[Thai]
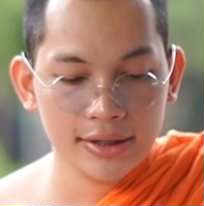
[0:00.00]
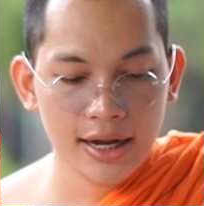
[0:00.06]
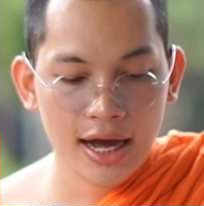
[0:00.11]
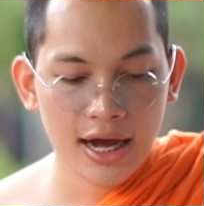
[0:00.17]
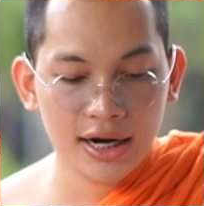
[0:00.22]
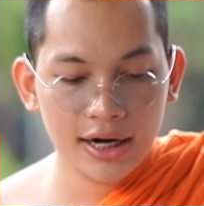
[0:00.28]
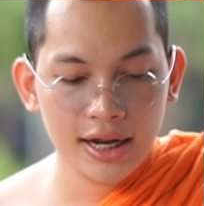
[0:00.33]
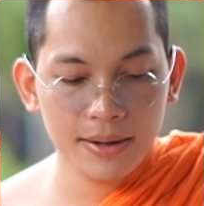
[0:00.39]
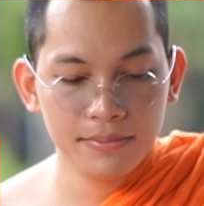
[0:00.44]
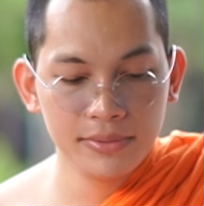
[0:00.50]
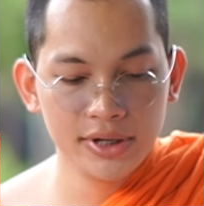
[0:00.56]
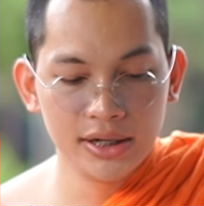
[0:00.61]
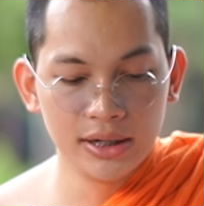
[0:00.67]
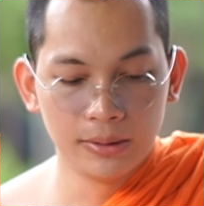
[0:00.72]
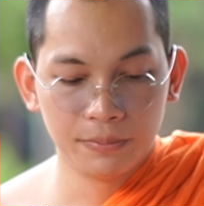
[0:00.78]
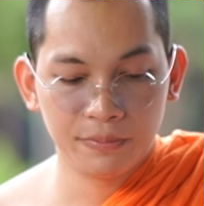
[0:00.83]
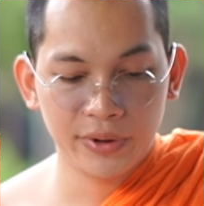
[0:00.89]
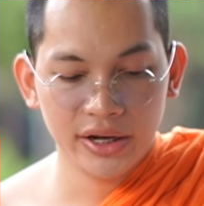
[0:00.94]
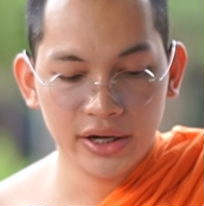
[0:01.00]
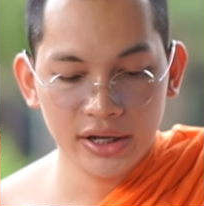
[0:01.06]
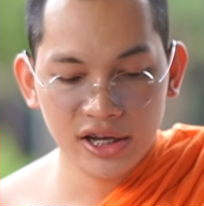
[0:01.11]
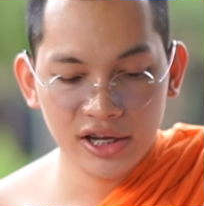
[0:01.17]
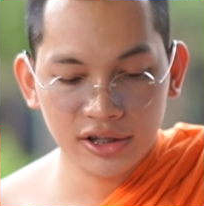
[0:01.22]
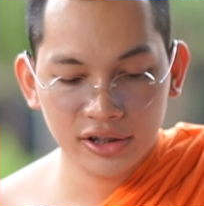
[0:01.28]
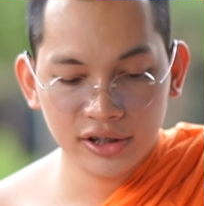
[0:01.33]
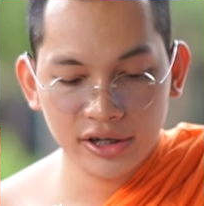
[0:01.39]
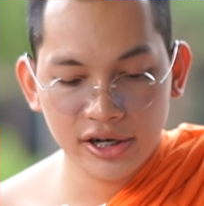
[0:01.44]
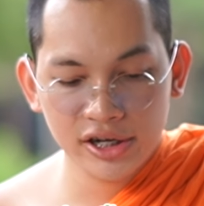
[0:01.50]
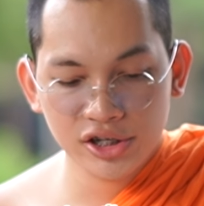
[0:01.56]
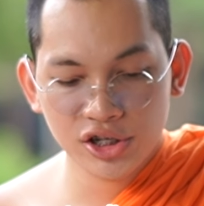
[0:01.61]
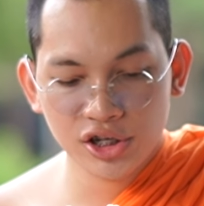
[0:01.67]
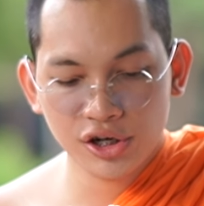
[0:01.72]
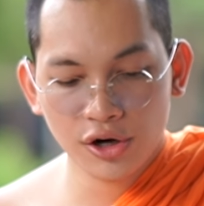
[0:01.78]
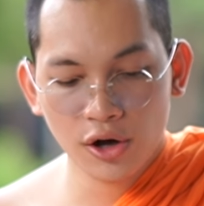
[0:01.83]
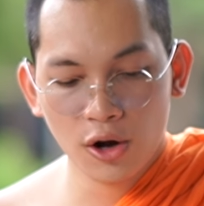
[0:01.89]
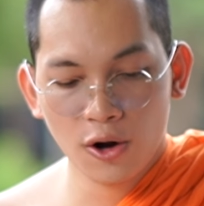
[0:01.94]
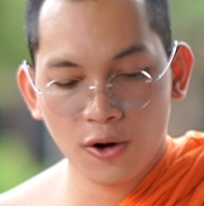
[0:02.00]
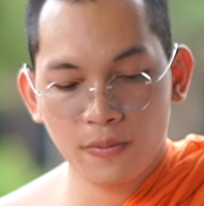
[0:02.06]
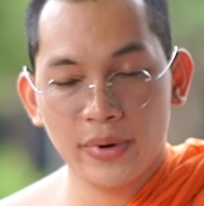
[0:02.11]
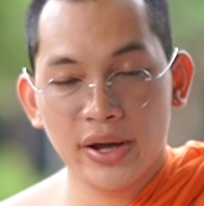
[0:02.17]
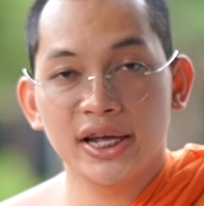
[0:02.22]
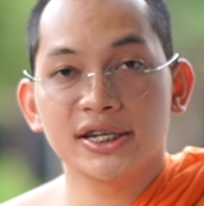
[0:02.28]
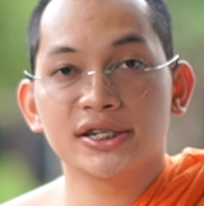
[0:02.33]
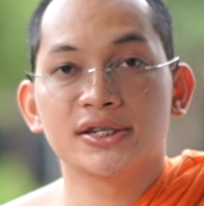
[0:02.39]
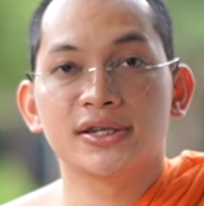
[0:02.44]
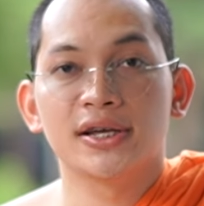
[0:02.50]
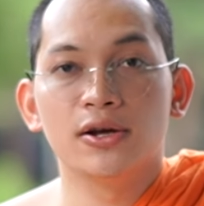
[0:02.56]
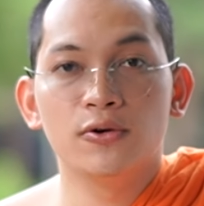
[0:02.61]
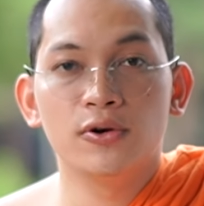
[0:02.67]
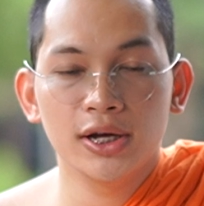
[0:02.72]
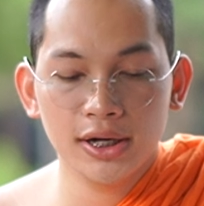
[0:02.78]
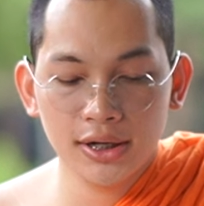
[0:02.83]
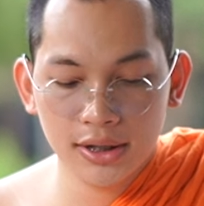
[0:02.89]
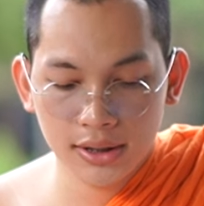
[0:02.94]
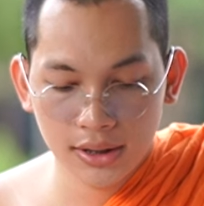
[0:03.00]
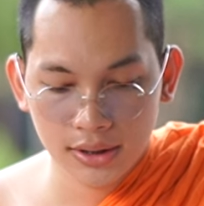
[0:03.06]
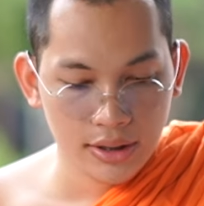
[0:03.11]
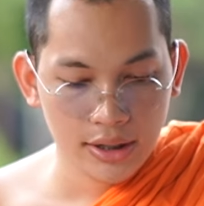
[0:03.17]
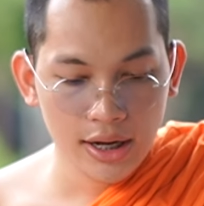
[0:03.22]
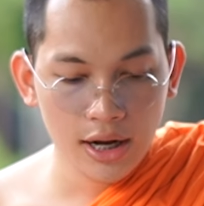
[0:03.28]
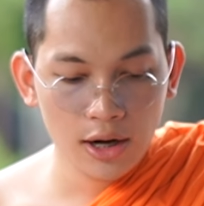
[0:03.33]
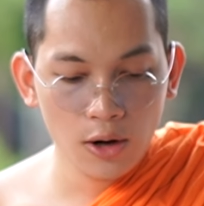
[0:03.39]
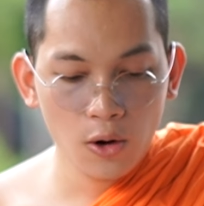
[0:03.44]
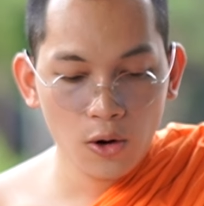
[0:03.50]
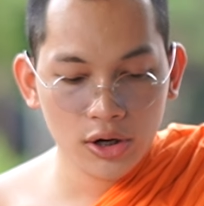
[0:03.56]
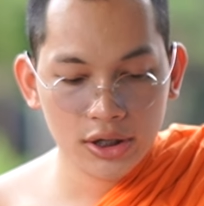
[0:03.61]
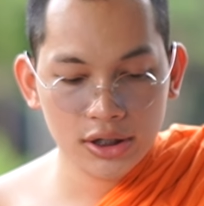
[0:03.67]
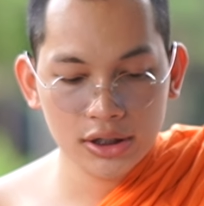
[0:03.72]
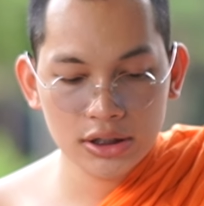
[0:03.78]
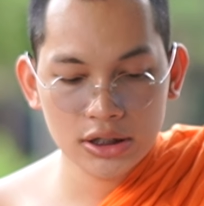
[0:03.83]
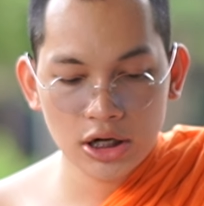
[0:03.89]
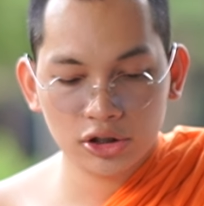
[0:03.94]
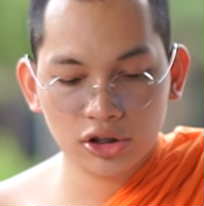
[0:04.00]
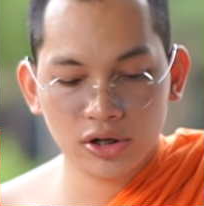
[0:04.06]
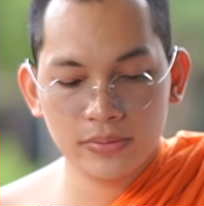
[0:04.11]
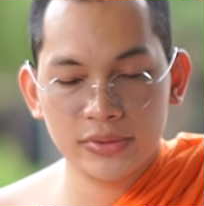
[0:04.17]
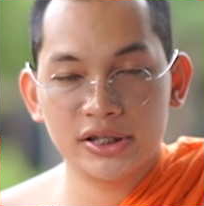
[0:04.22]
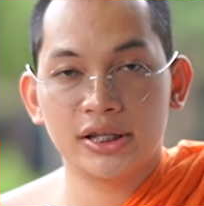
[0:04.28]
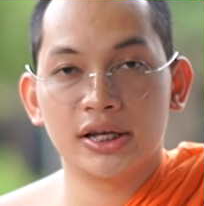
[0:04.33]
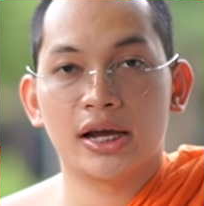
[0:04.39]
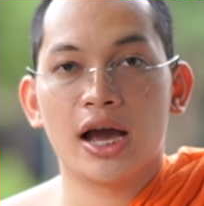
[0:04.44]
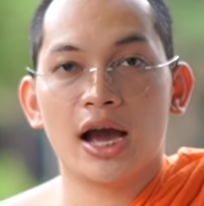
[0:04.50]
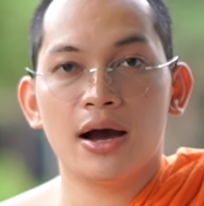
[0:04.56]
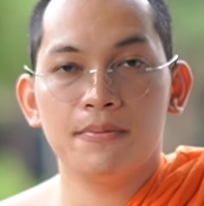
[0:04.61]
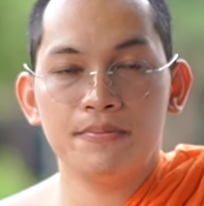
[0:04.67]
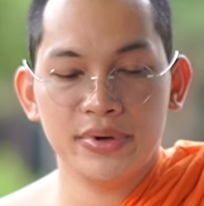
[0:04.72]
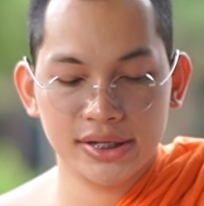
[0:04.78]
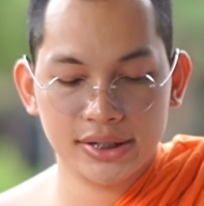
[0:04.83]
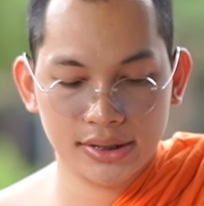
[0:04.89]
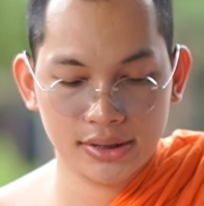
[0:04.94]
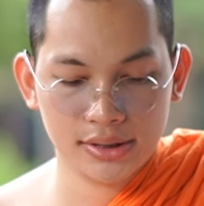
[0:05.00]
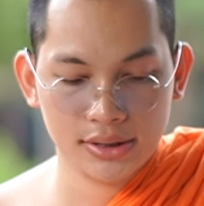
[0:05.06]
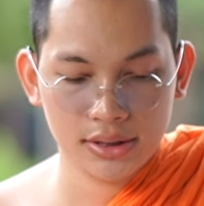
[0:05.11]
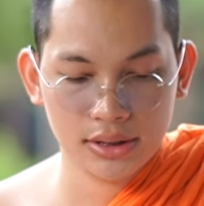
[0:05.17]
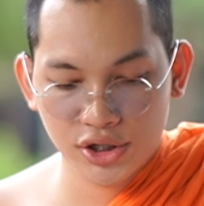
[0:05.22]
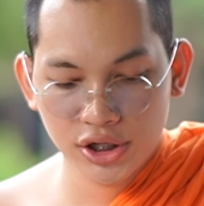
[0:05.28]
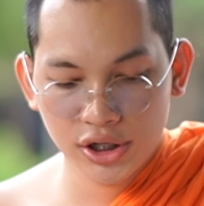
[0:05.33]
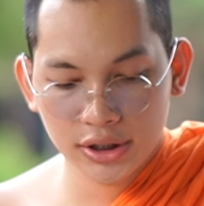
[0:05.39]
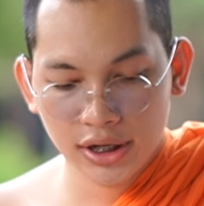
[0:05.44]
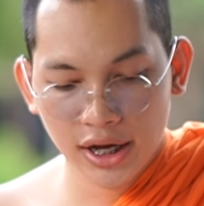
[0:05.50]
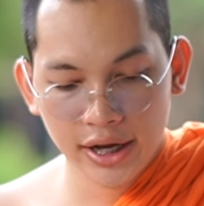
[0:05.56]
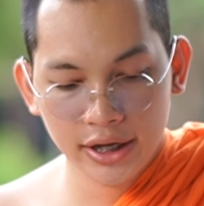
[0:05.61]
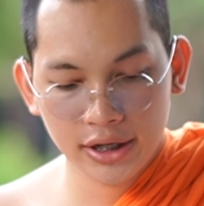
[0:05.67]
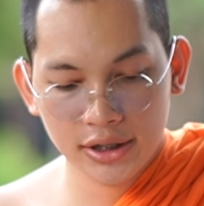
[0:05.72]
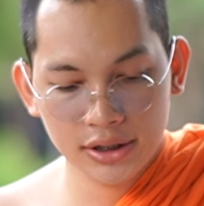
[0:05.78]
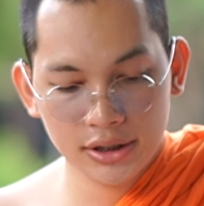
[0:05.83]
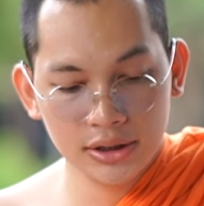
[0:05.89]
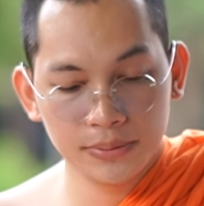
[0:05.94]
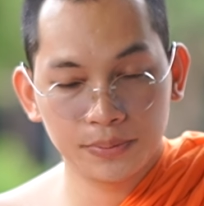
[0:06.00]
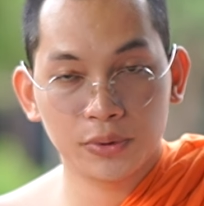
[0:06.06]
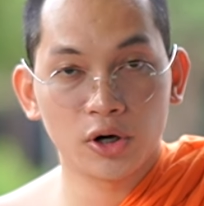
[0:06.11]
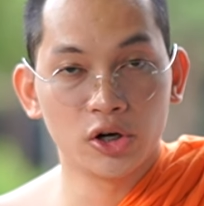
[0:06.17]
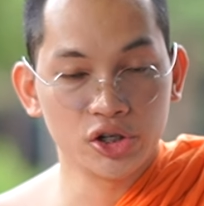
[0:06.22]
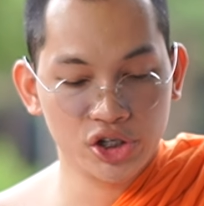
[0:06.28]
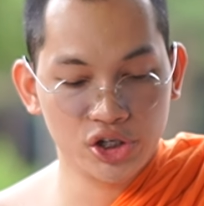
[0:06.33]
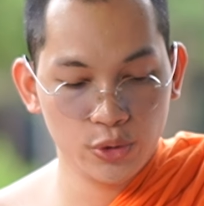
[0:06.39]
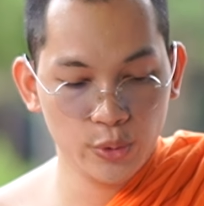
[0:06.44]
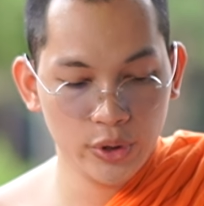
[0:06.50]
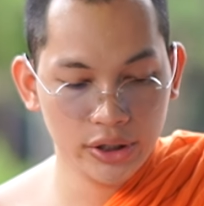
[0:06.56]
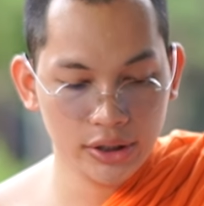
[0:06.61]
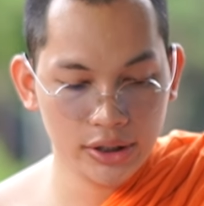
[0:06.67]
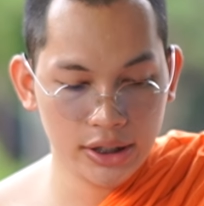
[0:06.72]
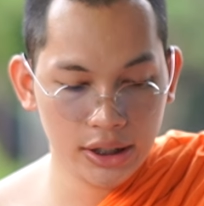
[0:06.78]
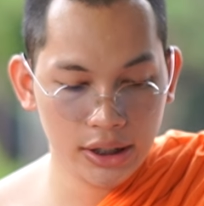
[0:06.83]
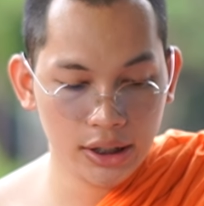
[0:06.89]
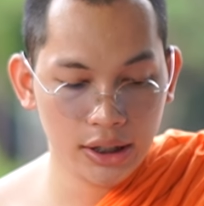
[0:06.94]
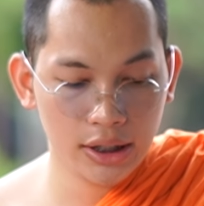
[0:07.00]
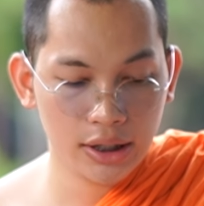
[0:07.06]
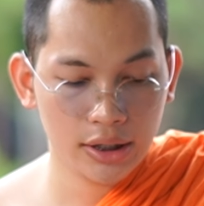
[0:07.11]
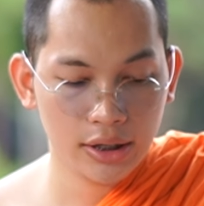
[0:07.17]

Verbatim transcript: ดังเล่มหนึ่งเป็น International Bestseller ในโลกคือ Automatic Habits ชื่อไทยคือเพราะชีวิตดี